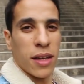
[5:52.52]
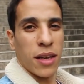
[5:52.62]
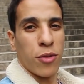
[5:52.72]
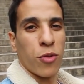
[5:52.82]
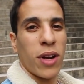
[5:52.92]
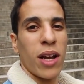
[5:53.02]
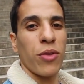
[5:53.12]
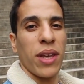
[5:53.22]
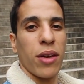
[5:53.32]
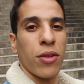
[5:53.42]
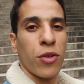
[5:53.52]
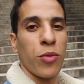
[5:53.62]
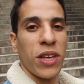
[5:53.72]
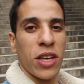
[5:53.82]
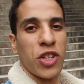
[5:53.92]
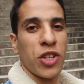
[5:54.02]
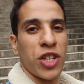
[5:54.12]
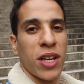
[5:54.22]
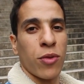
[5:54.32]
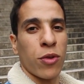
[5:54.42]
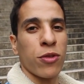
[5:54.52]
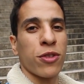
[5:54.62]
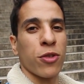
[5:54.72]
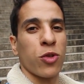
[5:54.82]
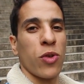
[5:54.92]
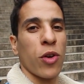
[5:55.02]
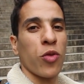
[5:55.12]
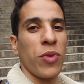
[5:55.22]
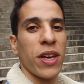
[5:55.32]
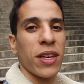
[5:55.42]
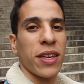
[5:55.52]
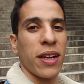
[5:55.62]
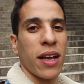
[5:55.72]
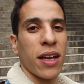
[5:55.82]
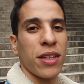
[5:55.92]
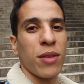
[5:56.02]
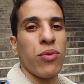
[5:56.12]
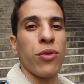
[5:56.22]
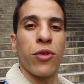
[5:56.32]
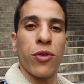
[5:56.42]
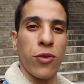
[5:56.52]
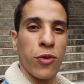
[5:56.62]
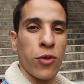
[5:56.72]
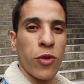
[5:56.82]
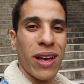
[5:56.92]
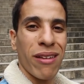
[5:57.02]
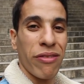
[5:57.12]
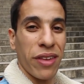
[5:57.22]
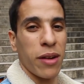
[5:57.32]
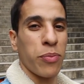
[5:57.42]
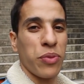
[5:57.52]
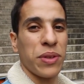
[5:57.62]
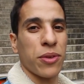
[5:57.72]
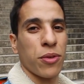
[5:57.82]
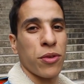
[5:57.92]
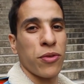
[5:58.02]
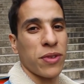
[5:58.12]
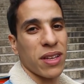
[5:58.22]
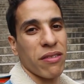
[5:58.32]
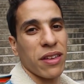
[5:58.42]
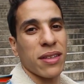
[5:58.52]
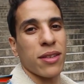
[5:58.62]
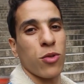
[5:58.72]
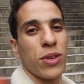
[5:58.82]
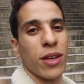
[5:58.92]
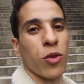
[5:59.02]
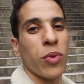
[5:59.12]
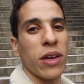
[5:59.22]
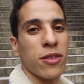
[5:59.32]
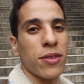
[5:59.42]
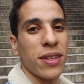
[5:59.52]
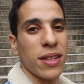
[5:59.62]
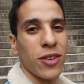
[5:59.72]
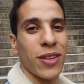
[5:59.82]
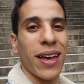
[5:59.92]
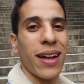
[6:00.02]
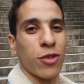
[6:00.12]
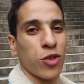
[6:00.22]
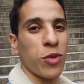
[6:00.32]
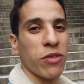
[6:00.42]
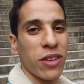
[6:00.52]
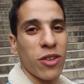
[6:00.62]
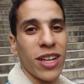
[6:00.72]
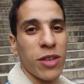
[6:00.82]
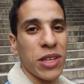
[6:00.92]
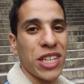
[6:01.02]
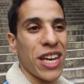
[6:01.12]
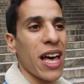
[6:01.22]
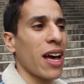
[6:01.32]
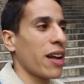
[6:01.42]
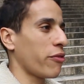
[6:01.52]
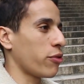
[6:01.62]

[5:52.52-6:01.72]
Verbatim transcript: Et donc là, on est euh, Omiya Jinja, donc le sanctuaire Omiya qui est l'un des plus connus de la ville, puisque vous savez, c'est celui qui est représenté euh, très largement en fait dans l'anime la